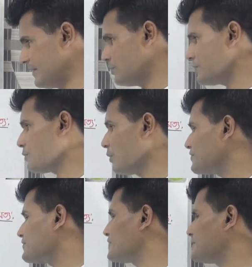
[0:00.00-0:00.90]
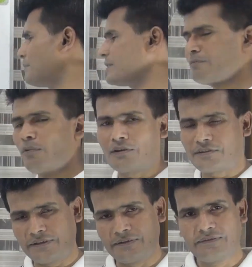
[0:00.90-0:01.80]
ডেভিয়ার্স অনেস্ট ইজ দ্য বেস্ট
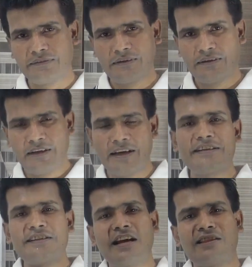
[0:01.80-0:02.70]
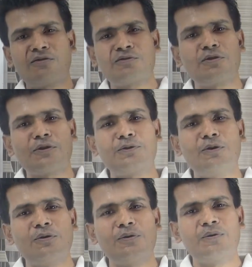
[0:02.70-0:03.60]
পলিসি এটি সাধারণ সত্য
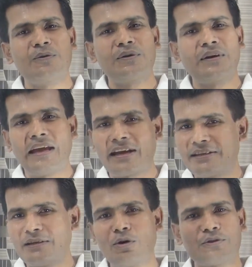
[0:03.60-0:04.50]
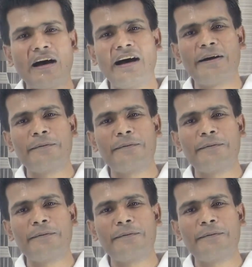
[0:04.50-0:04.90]
একটি কথা